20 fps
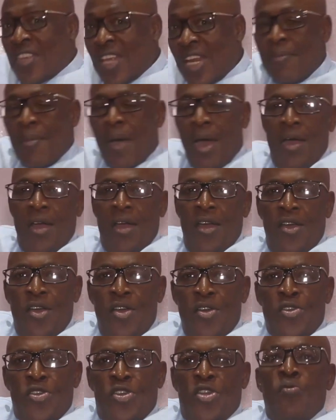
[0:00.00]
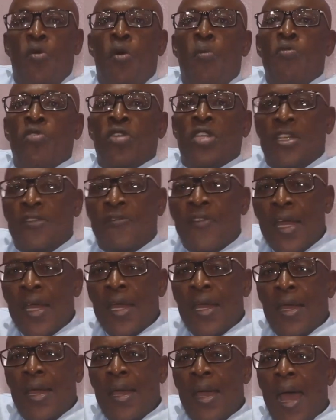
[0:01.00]
éléments qui m'ont motivé
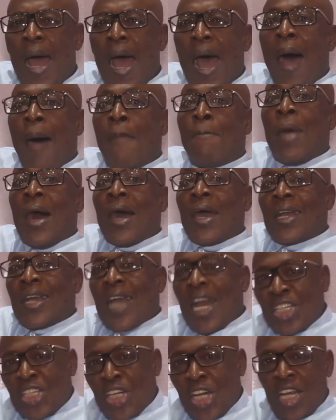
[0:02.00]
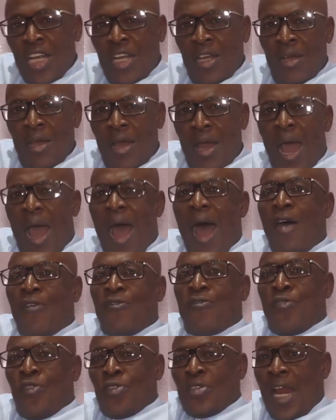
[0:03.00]
à m'engager à
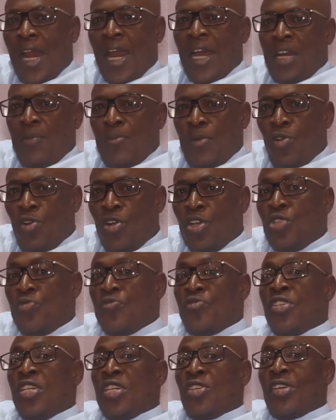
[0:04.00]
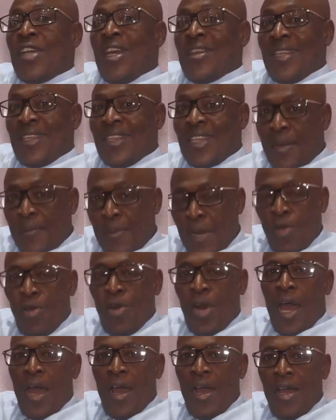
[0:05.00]
fond dans la rébellion. Et je me suis dit que dans cette
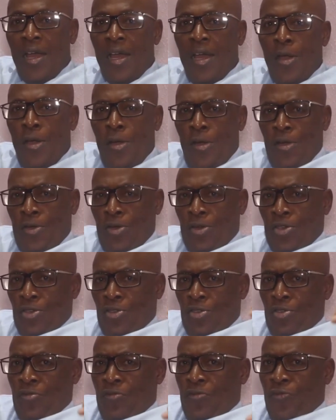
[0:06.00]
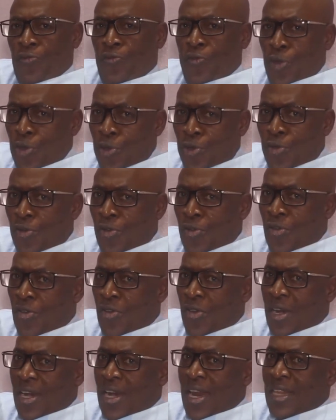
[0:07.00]
rébellion-là, vu
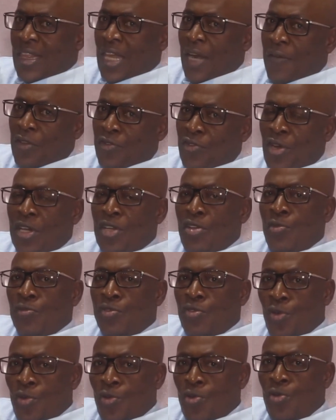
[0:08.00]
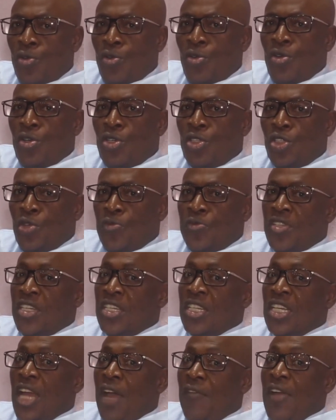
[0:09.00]
l'intervention de Guillaume Soro, je me suis
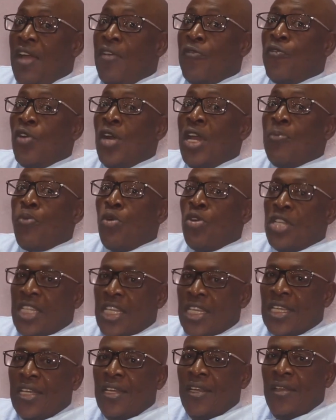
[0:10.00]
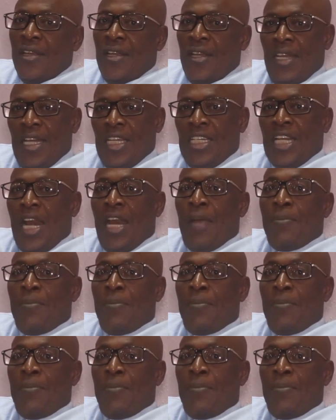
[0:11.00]
dit qu'il y avait un volet politique et j'allais